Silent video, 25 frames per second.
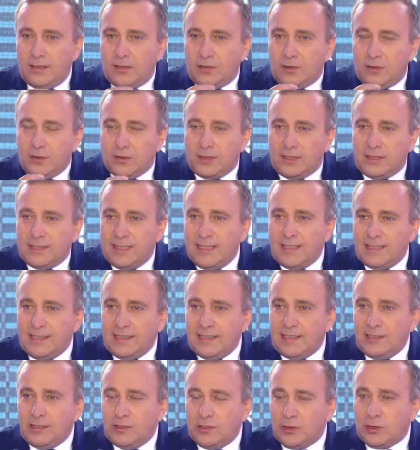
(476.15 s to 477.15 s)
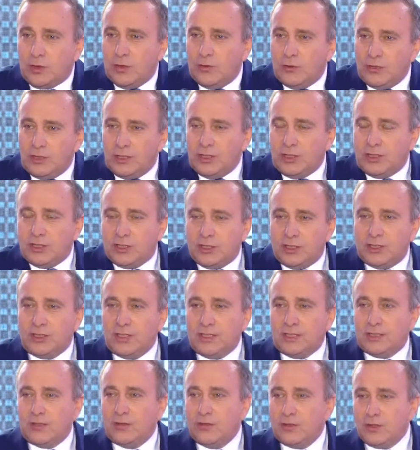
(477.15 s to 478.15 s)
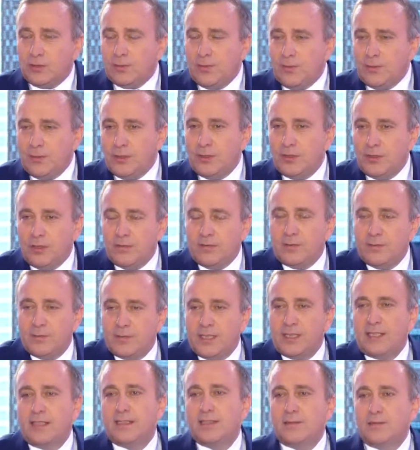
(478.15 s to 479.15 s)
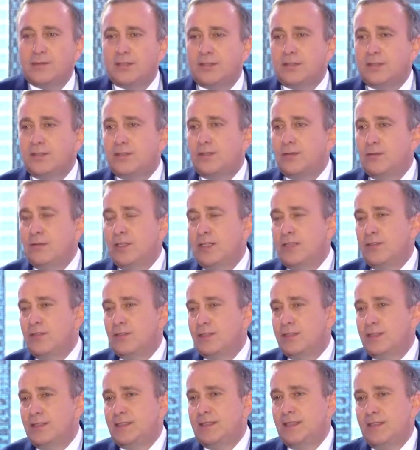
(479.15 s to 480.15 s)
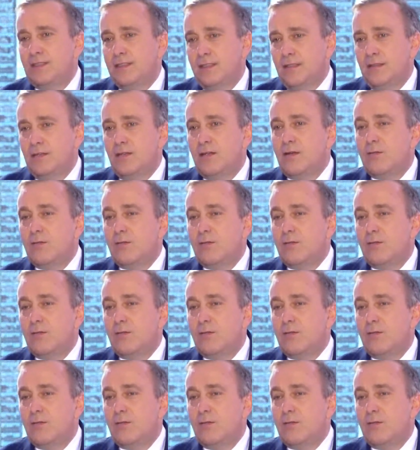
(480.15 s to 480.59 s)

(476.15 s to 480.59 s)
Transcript: kto chce rządzić 38-milionowym krajem z drugiego siedzenia,